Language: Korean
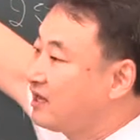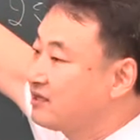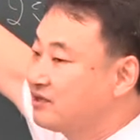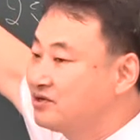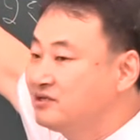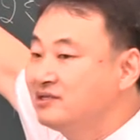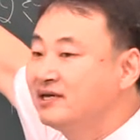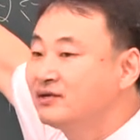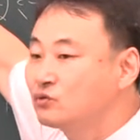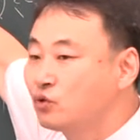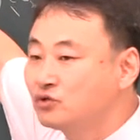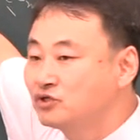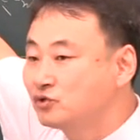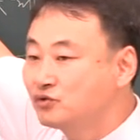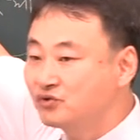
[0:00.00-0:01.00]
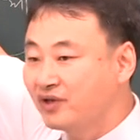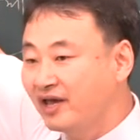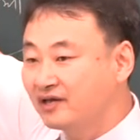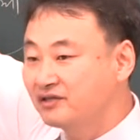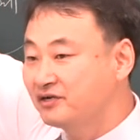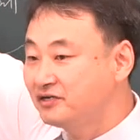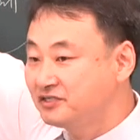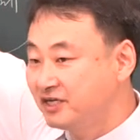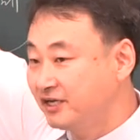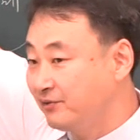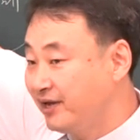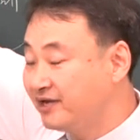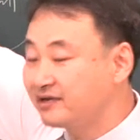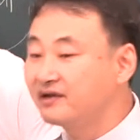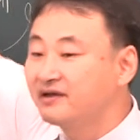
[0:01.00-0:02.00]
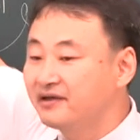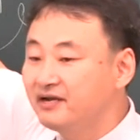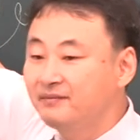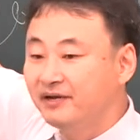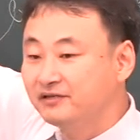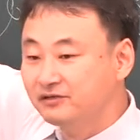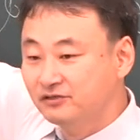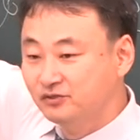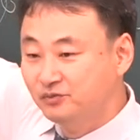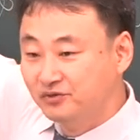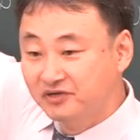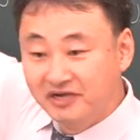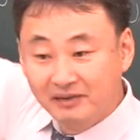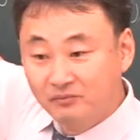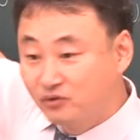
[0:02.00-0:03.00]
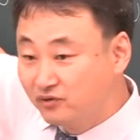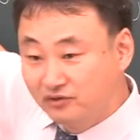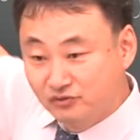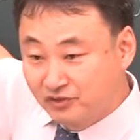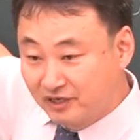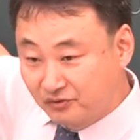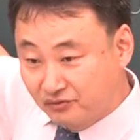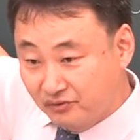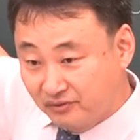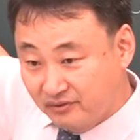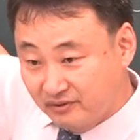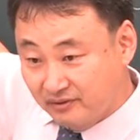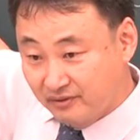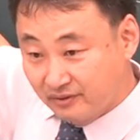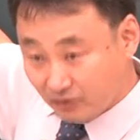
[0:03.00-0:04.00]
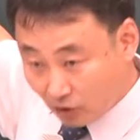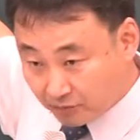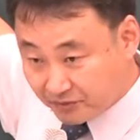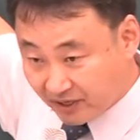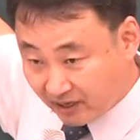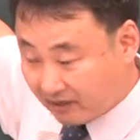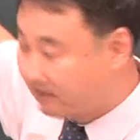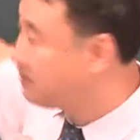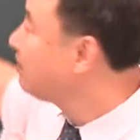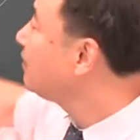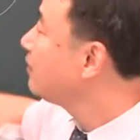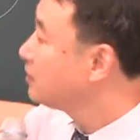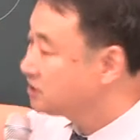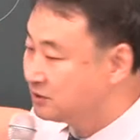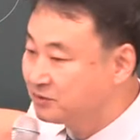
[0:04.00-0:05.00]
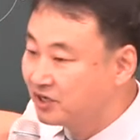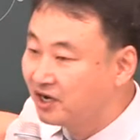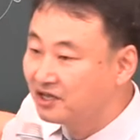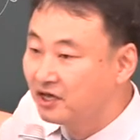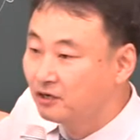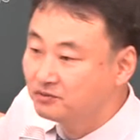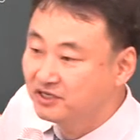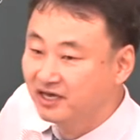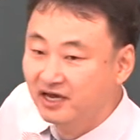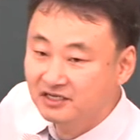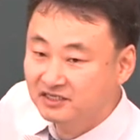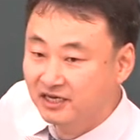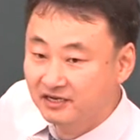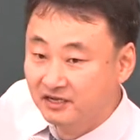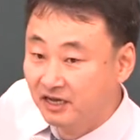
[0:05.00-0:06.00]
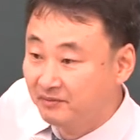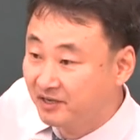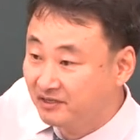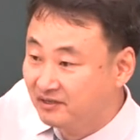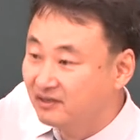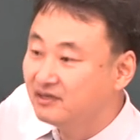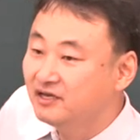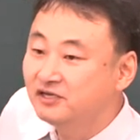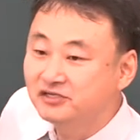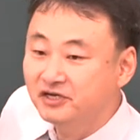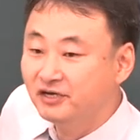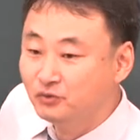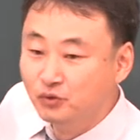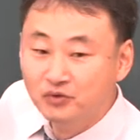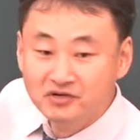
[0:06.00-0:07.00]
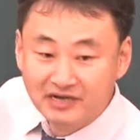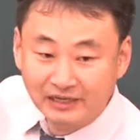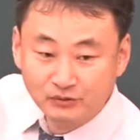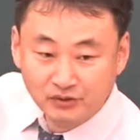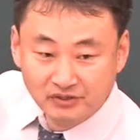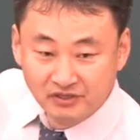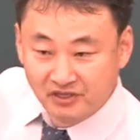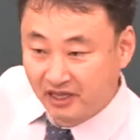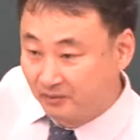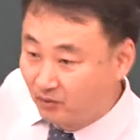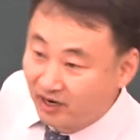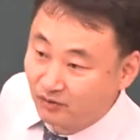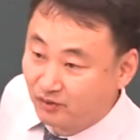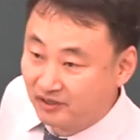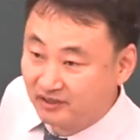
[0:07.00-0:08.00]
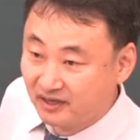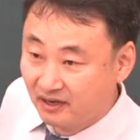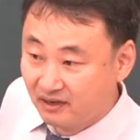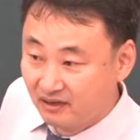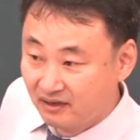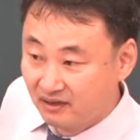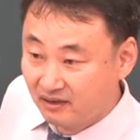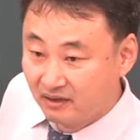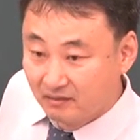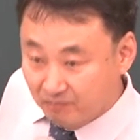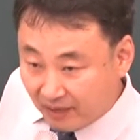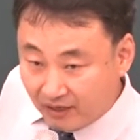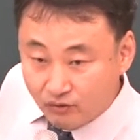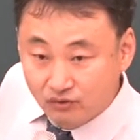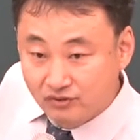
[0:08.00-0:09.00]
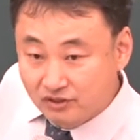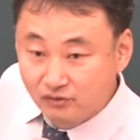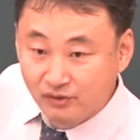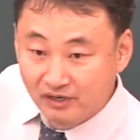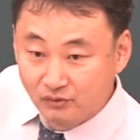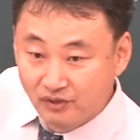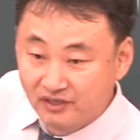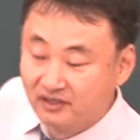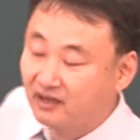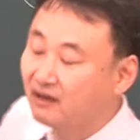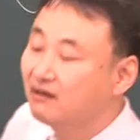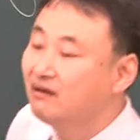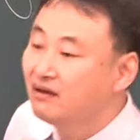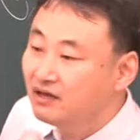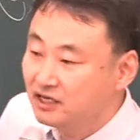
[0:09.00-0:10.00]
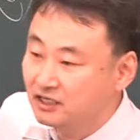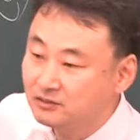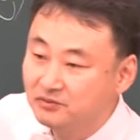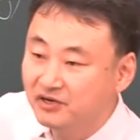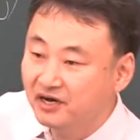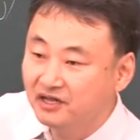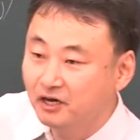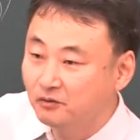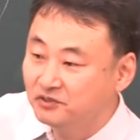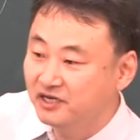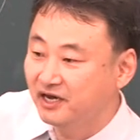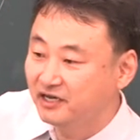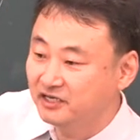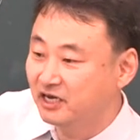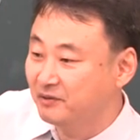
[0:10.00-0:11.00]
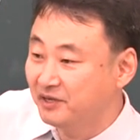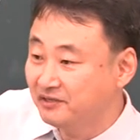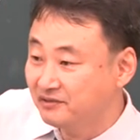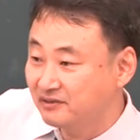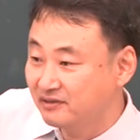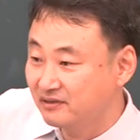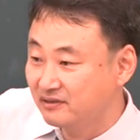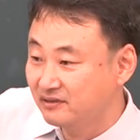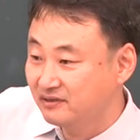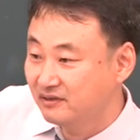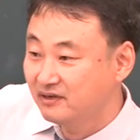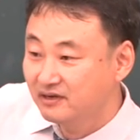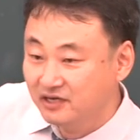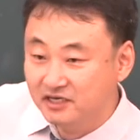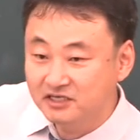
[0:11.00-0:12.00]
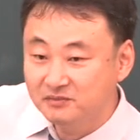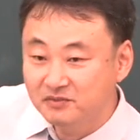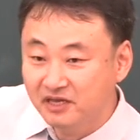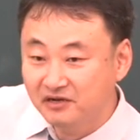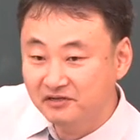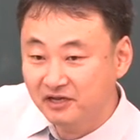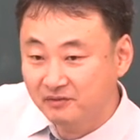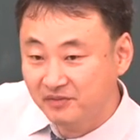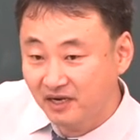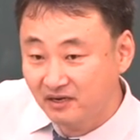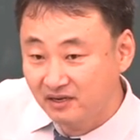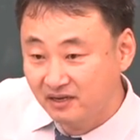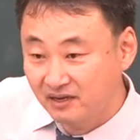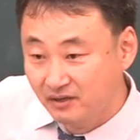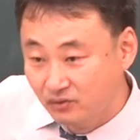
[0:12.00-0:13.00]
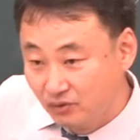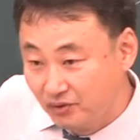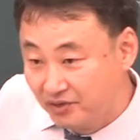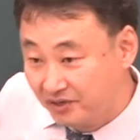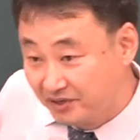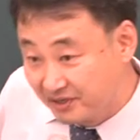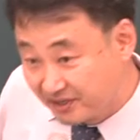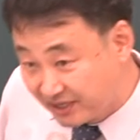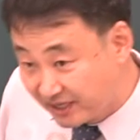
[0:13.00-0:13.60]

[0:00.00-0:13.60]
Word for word: 대해서는 도시군 계획설 제외한 일반 건축물은 함부로 건축할 수 없다. 10년간 사업 시행하지 아니하면 일정한 요건을 갖추었을 때 뭐 할 수 있다? 매수 청구할 수 있다. 20년간 사업 시행하지 않으면 20되는 다음날 효력